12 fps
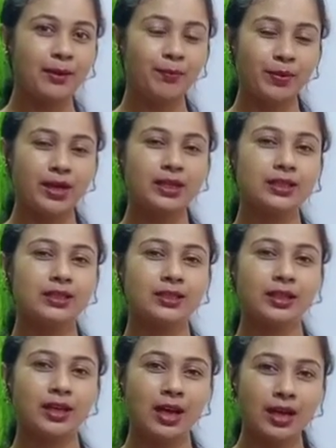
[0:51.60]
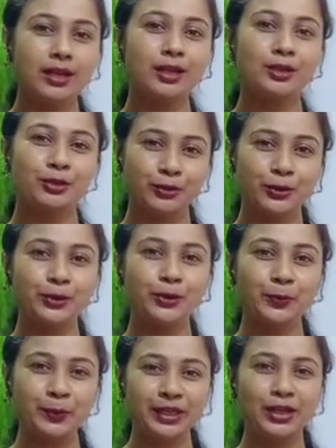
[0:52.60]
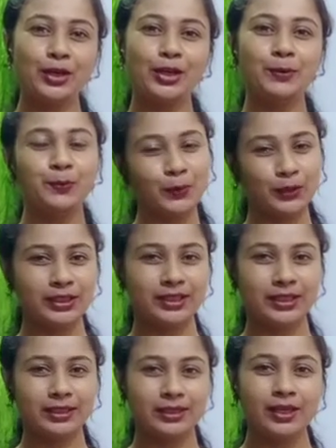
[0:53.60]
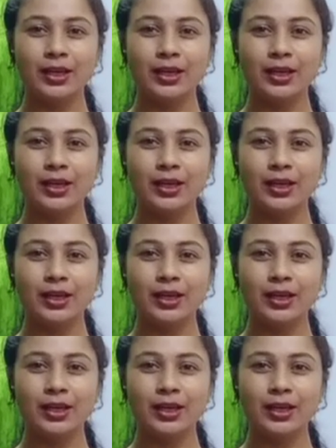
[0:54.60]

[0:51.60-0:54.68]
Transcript: পাঁচ আর শূন্য মিলে হয় পঞ্চাশ